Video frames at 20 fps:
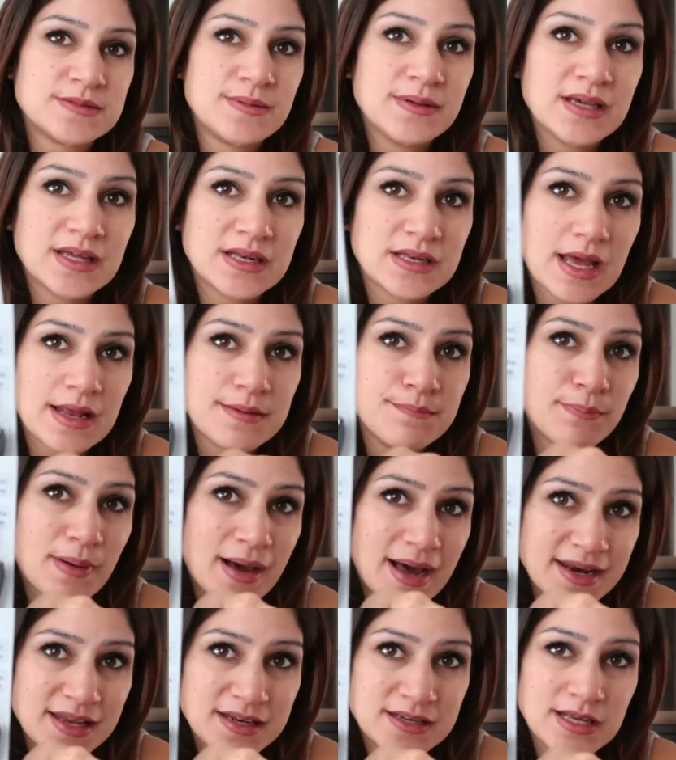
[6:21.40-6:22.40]
zwingend ein
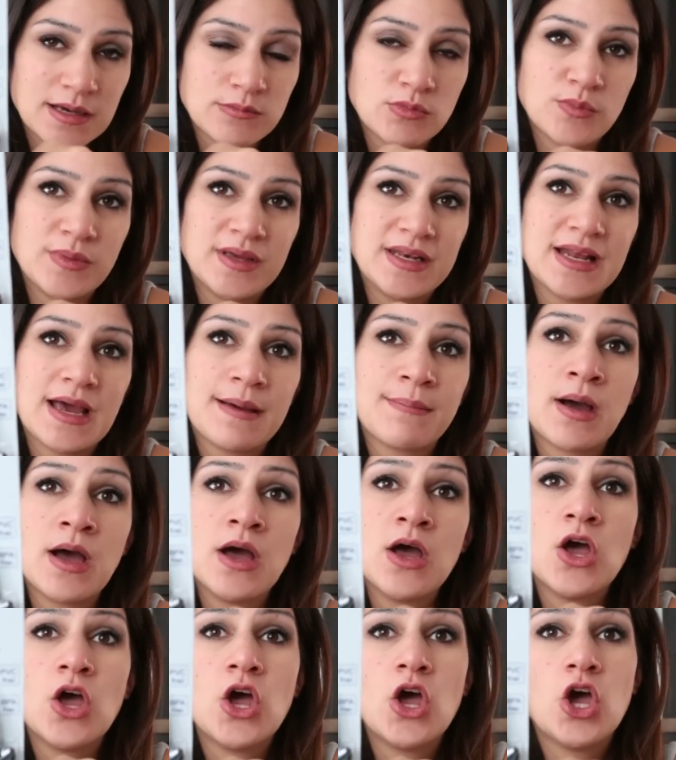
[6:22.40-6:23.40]
Badethermometer, aber
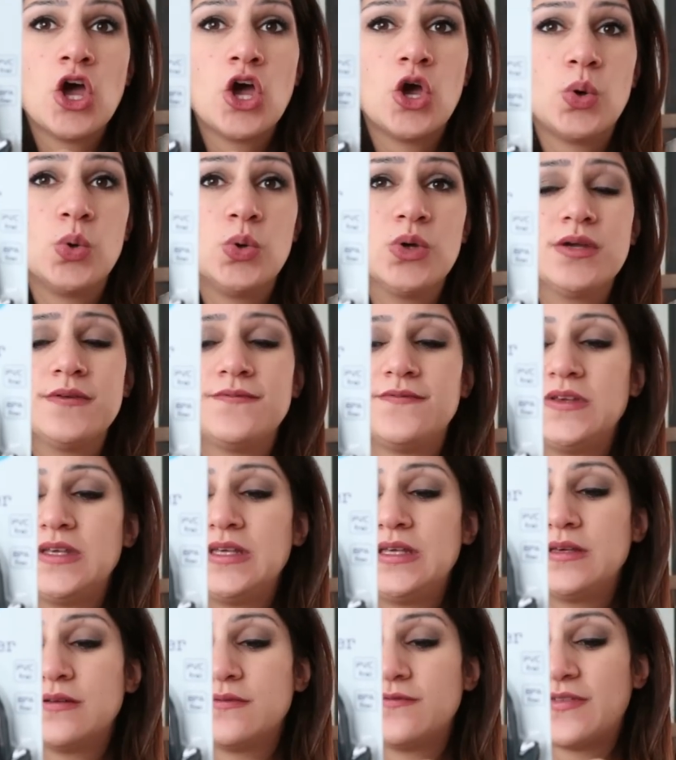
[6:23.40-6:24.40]

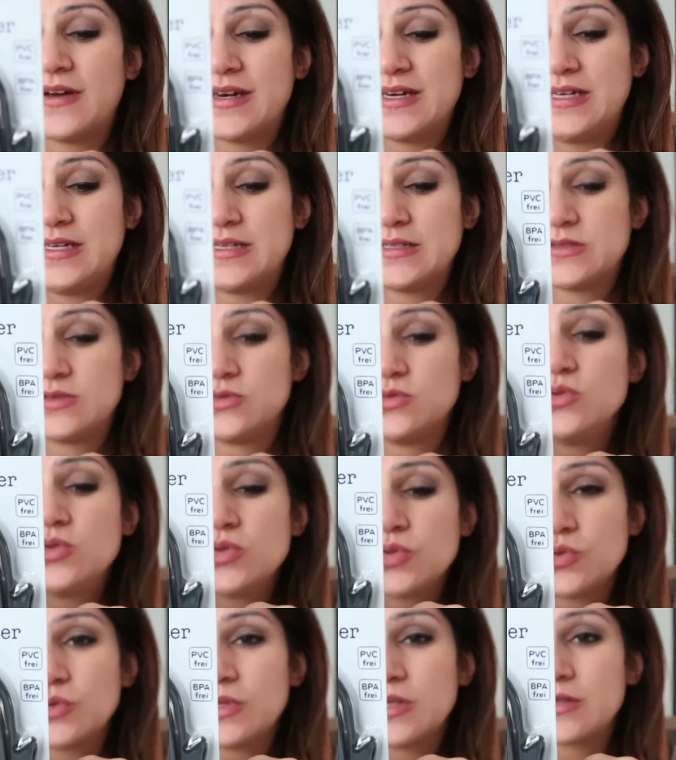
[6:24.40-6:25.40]
irgendwie fand ich das
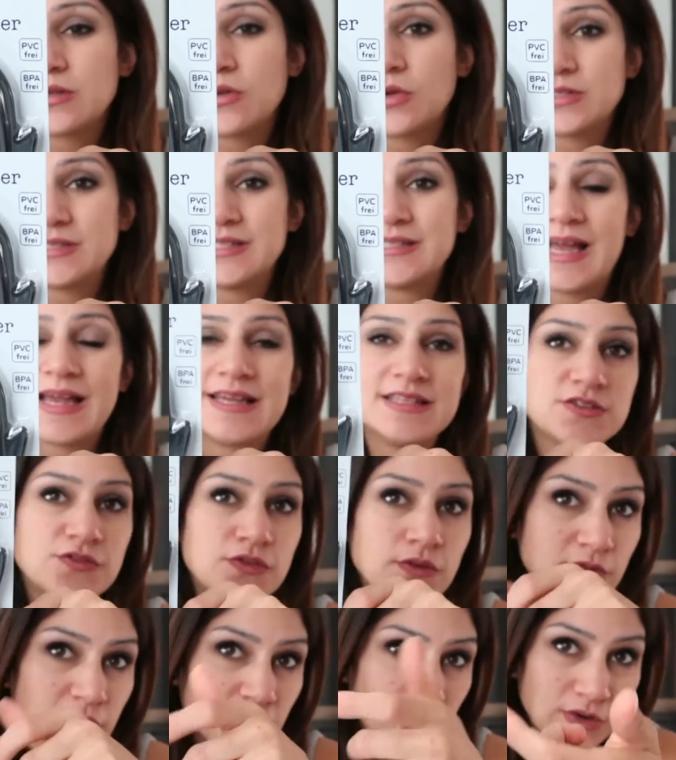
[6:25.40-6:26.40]
süß und das kostet
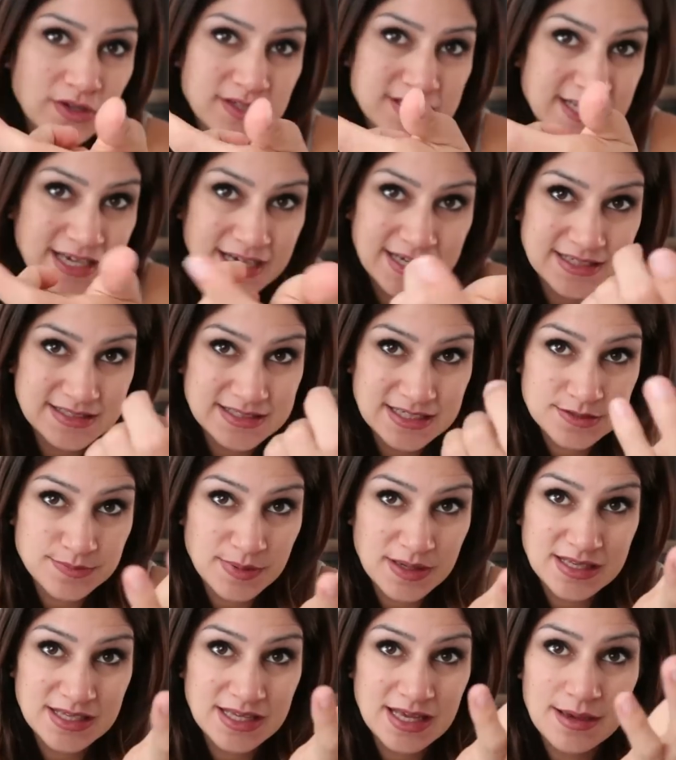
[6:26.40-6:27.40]
1,95, hat das jetzt
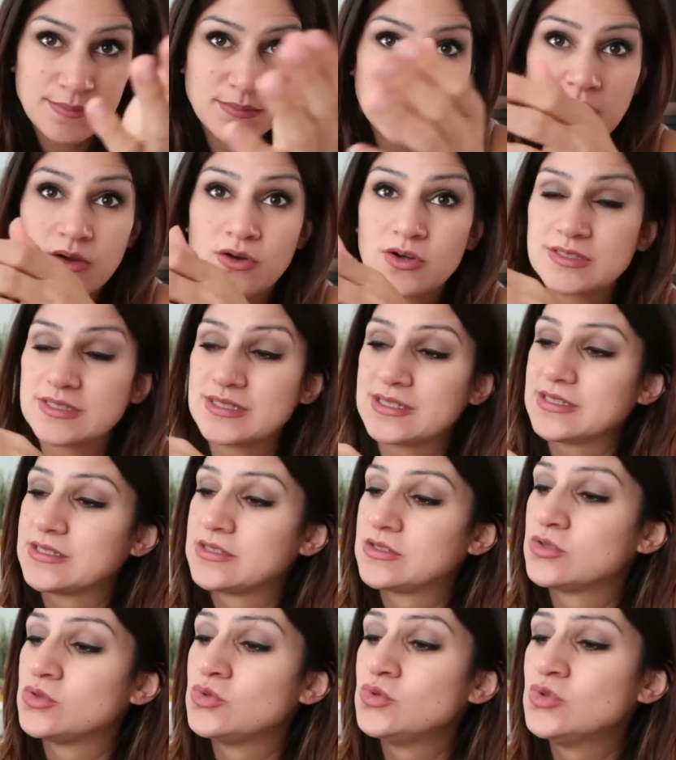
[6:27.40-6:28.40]
bei DM gekostet,
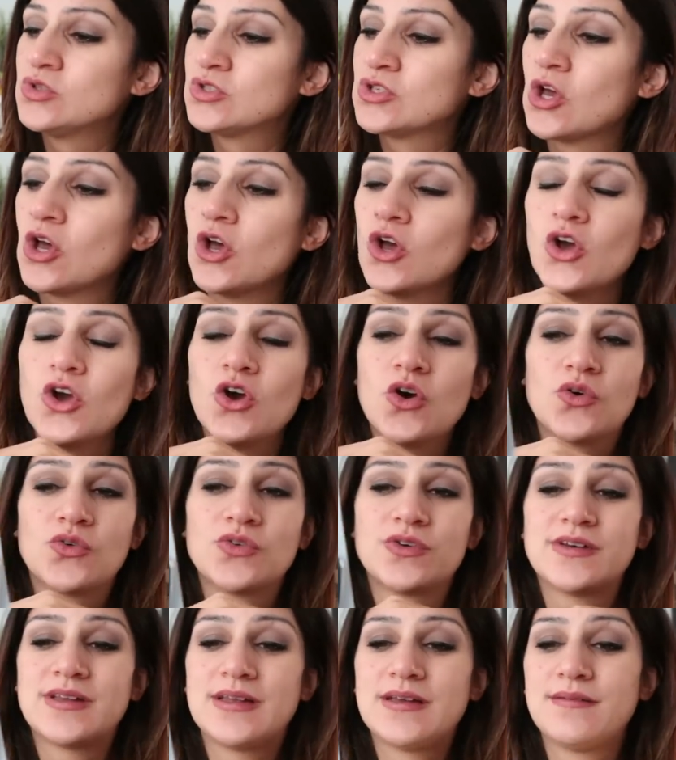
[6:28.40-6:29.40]
ist süß.
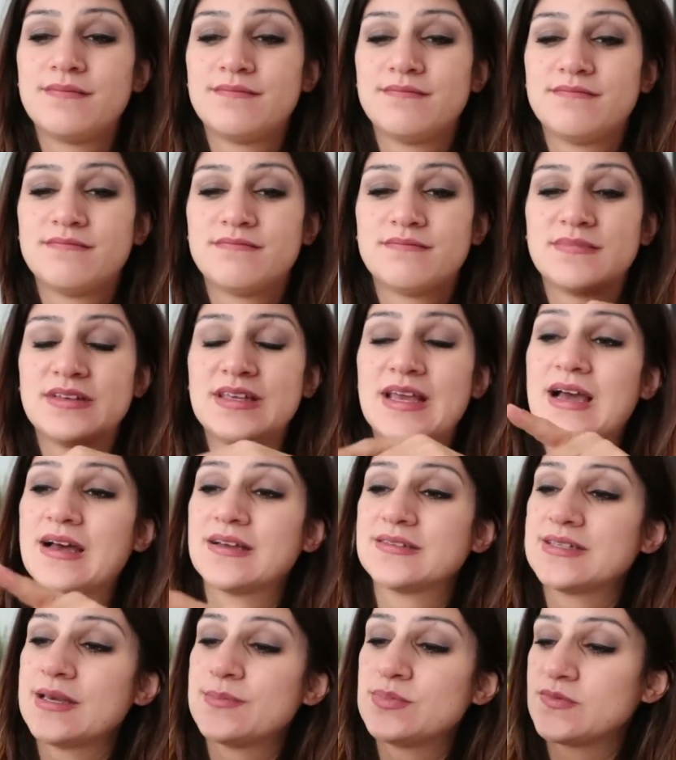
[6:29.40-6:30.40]
Und ähm, ja,
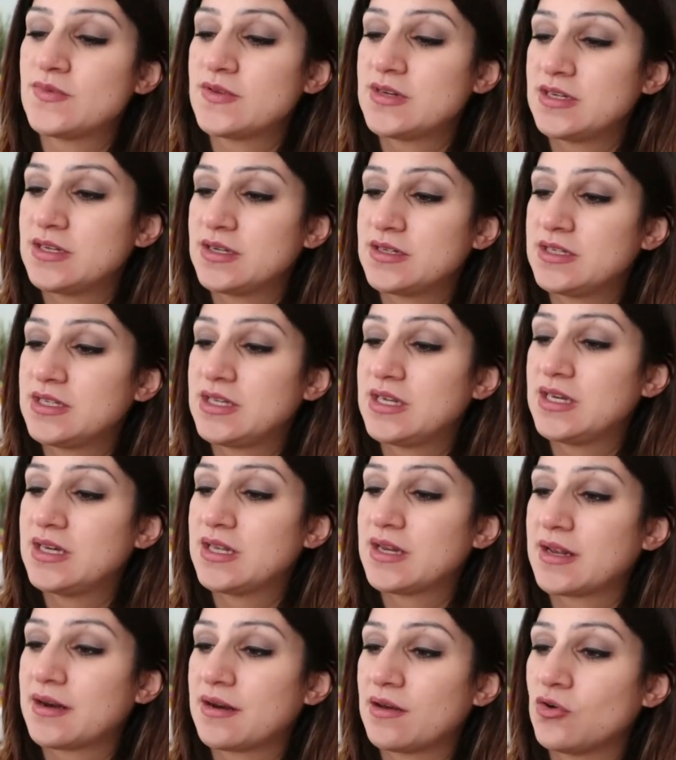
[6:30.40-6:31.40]
selbst wenn die, dann die
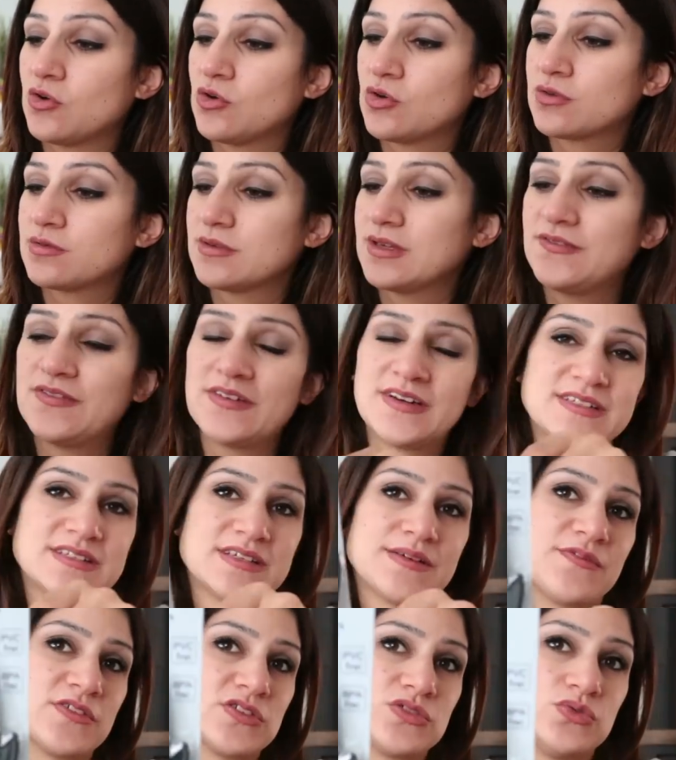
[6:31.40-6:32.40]
Kinder dann auch, ich fand das
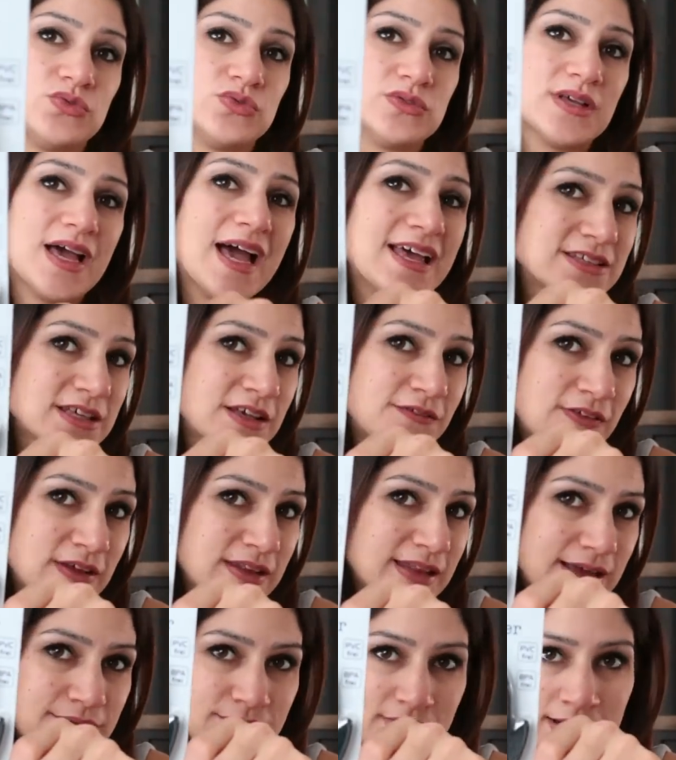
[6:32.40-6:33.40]
einfach süß. Also ich
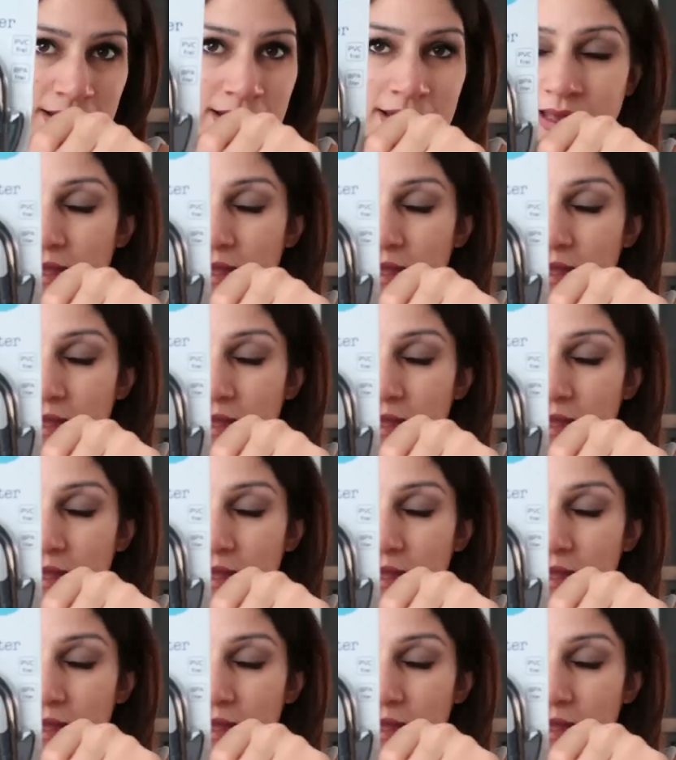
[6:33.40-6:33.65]
finde einfach,